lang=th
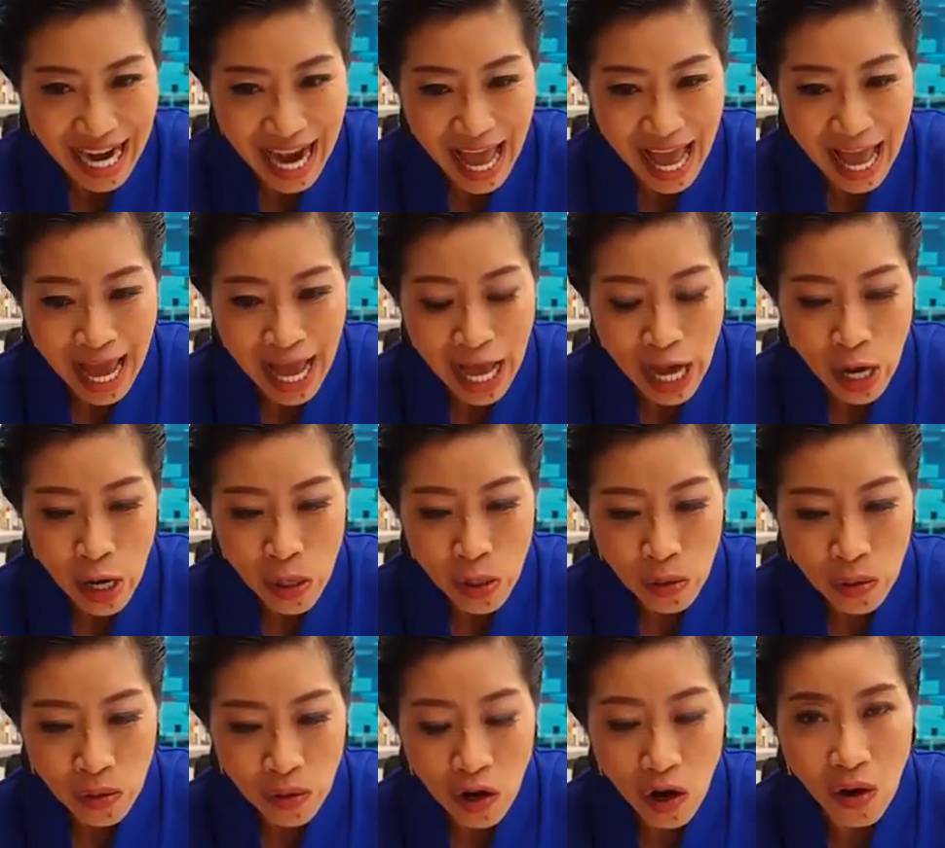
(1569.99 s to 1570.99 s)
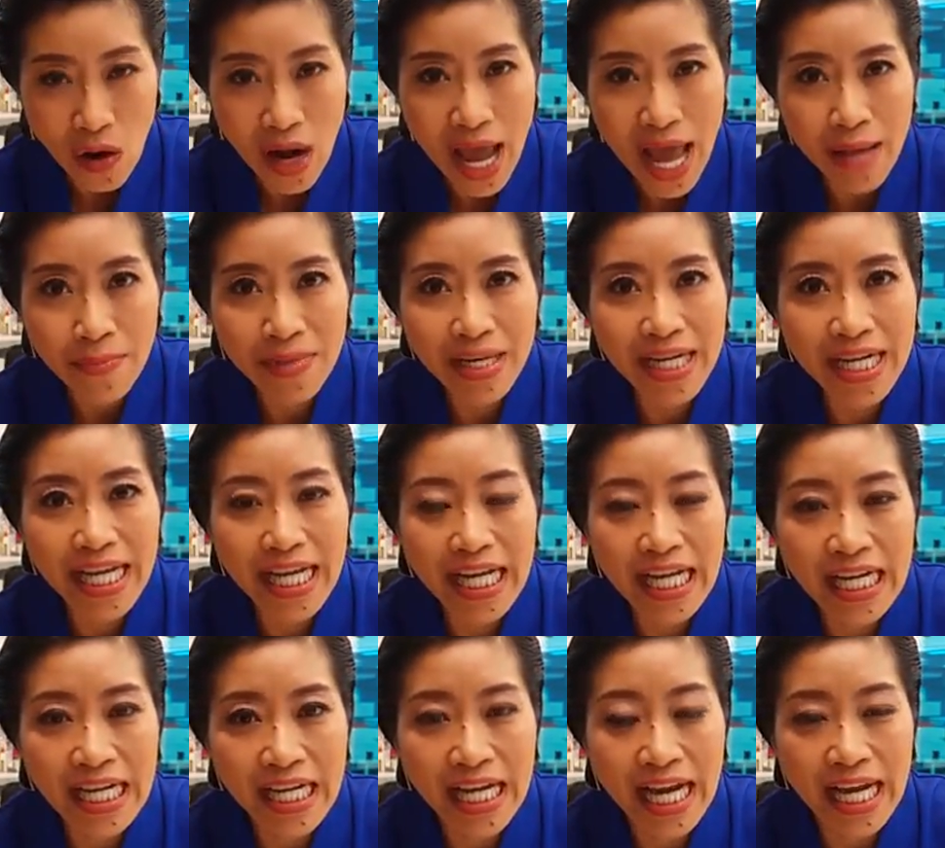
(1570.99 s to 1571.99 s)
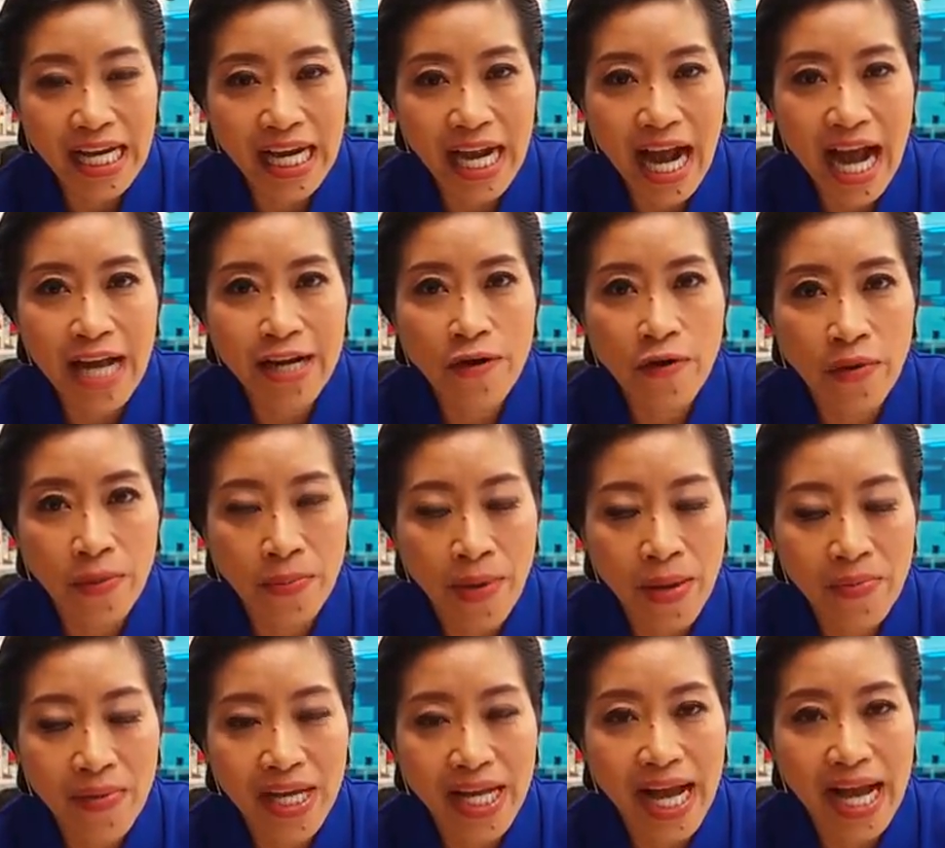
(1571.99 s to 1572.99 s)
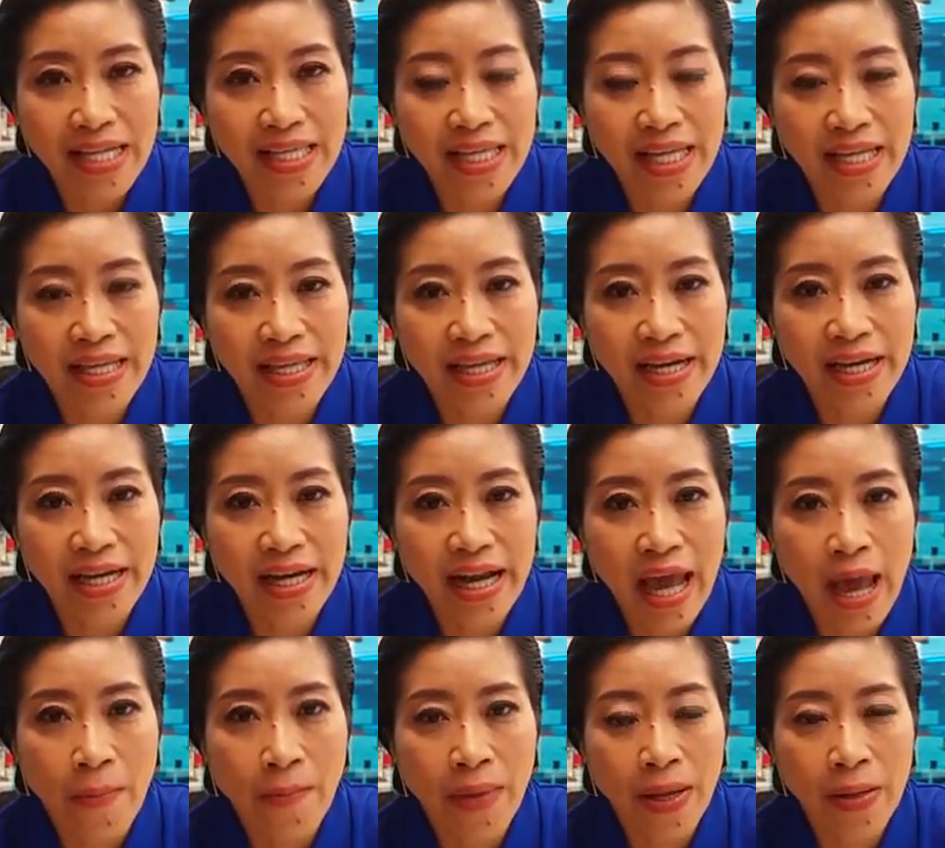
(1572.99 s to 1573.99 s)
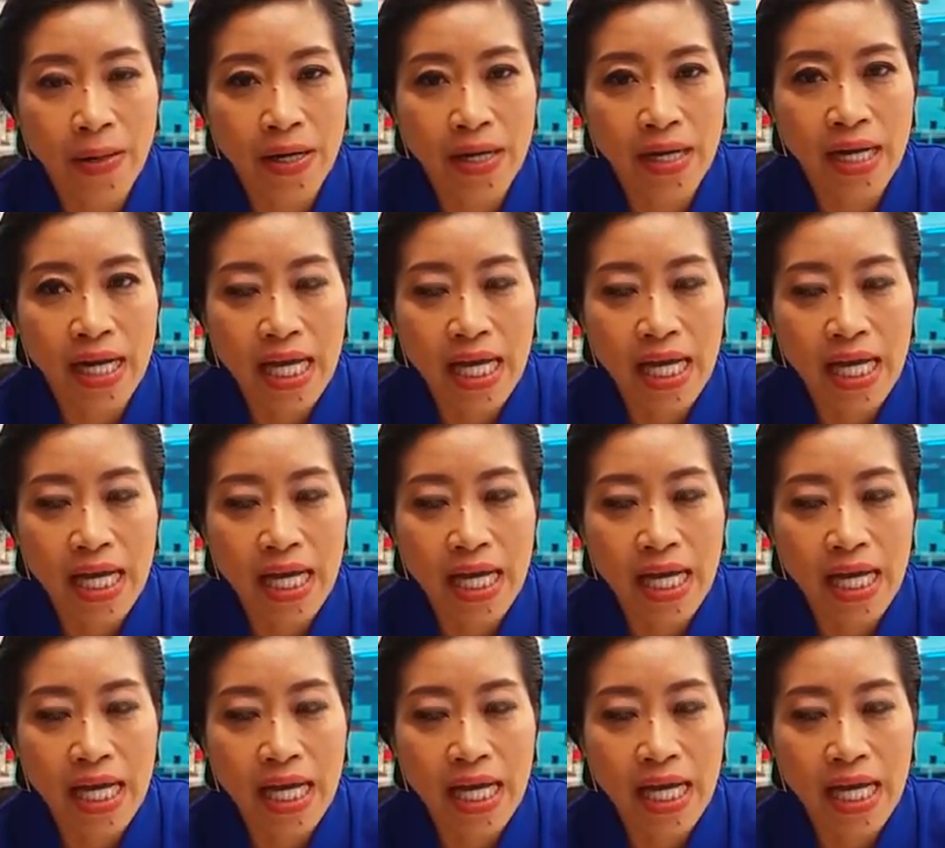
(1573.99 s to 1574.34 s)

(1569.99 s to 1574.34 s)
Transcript: แล้วขอให้พื้นที่อินเทอร์เน็ตนะคะ โดยไม่มีการเซ็นเซอร์เนี่ยเป็น